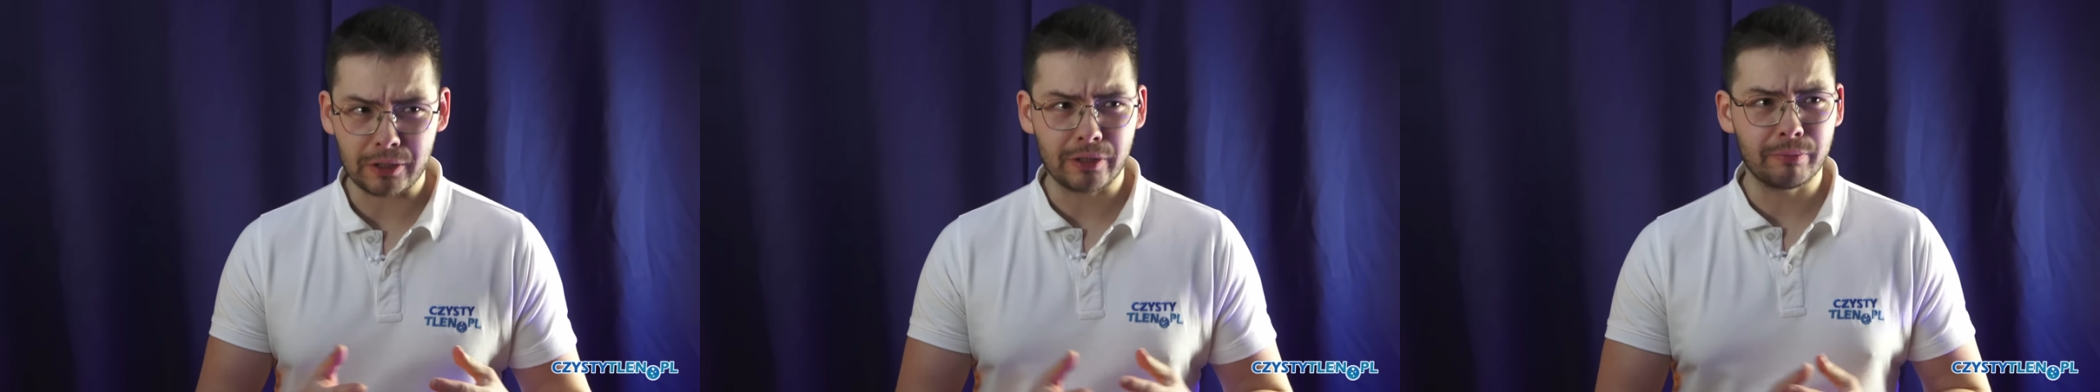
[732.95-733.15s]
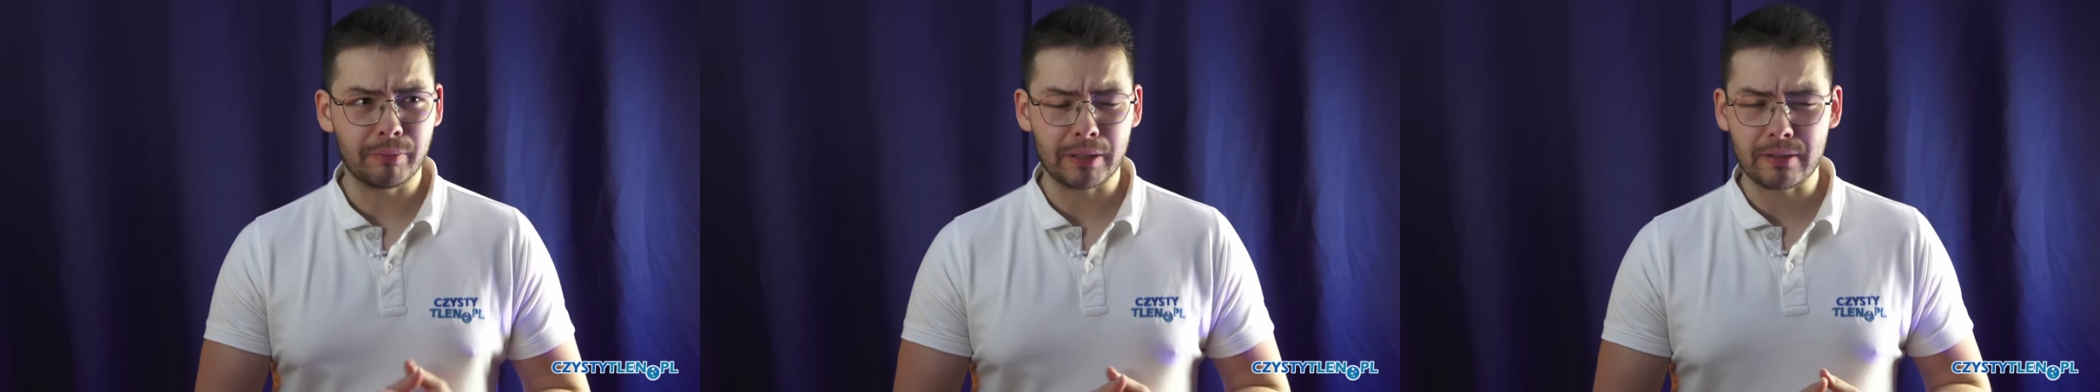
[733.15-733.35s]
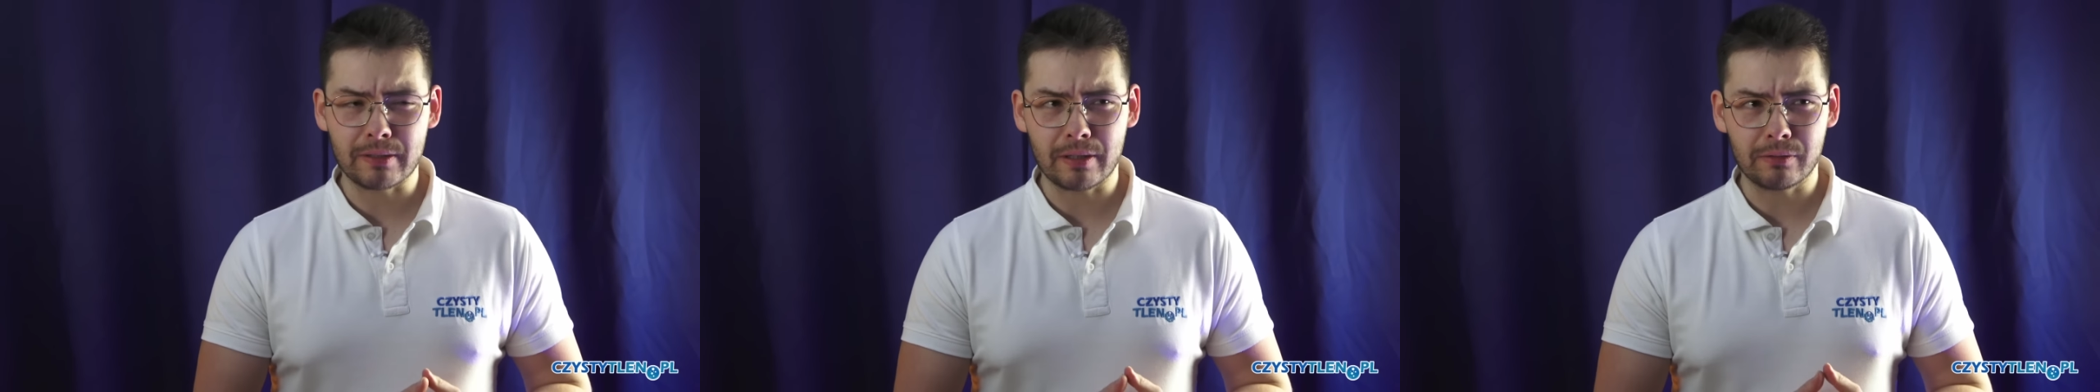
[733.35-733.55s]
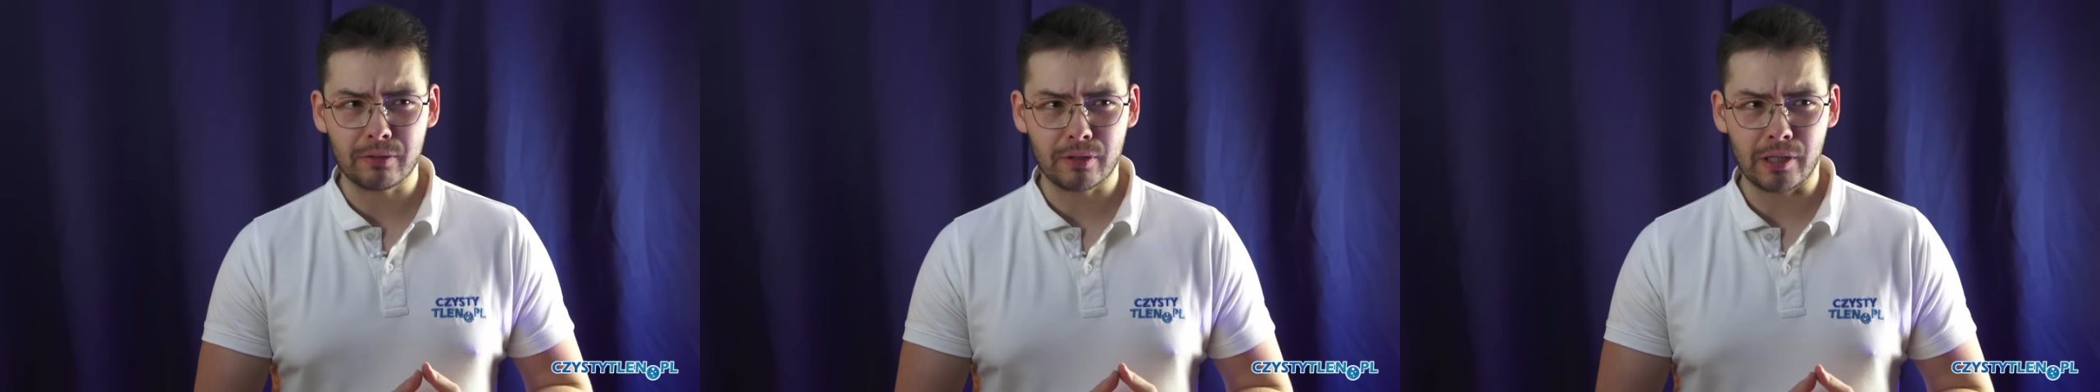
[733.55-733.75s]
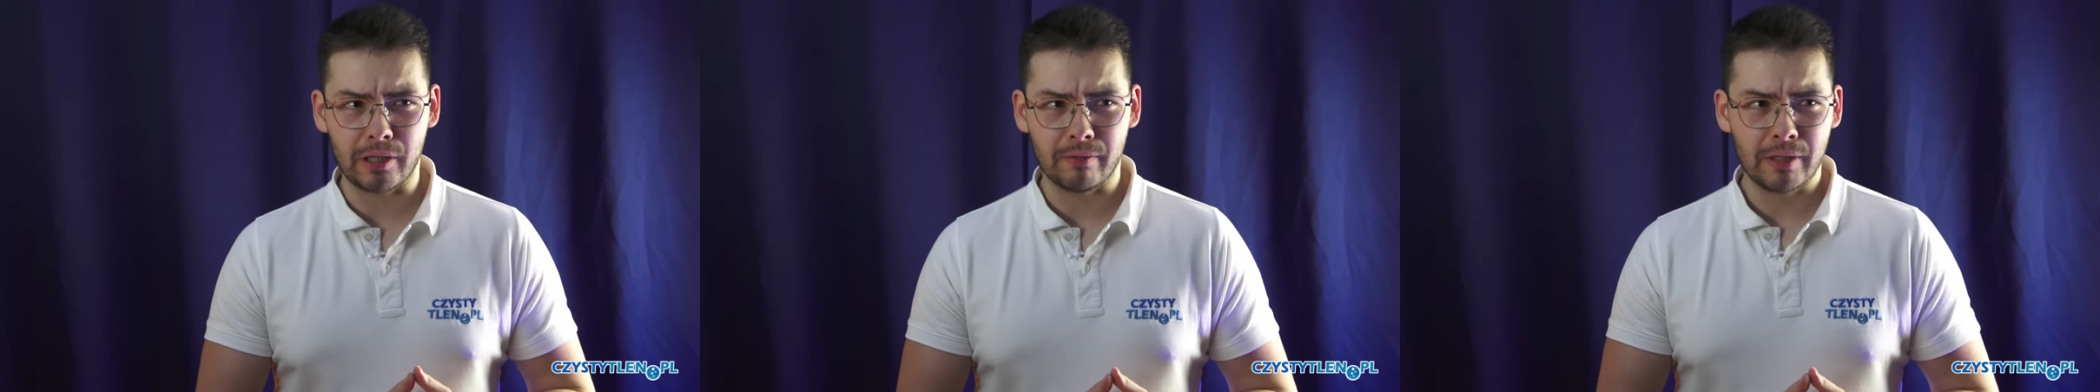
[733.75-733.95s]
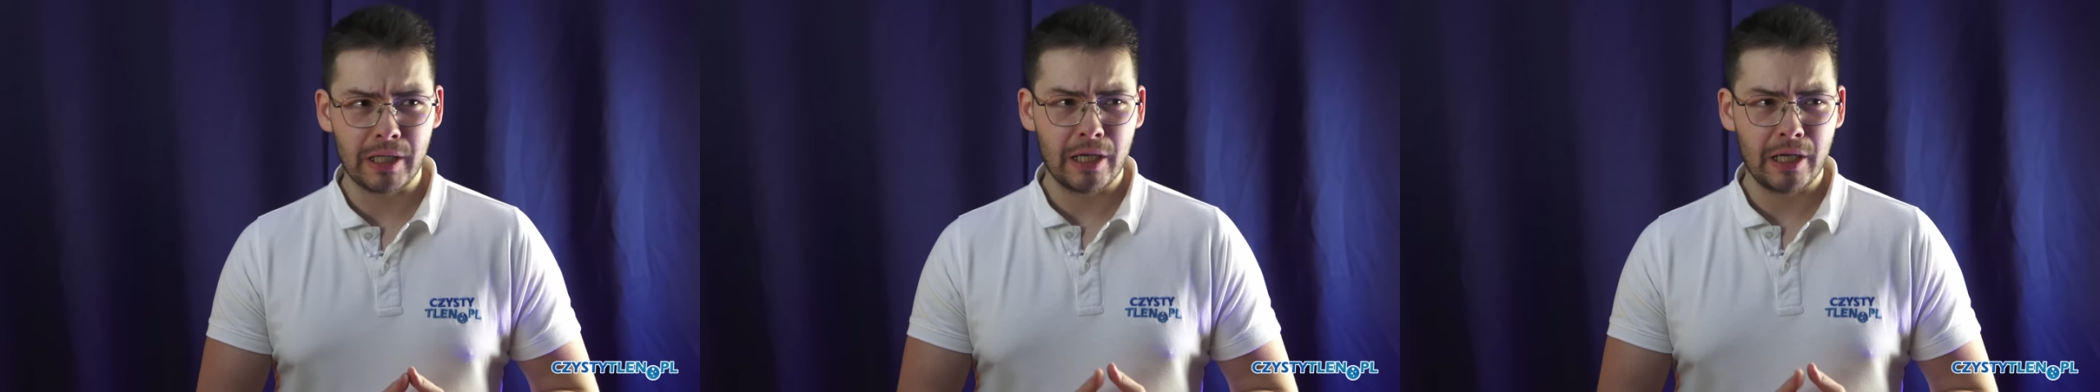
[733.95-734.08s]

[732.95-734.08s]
klimatyzatora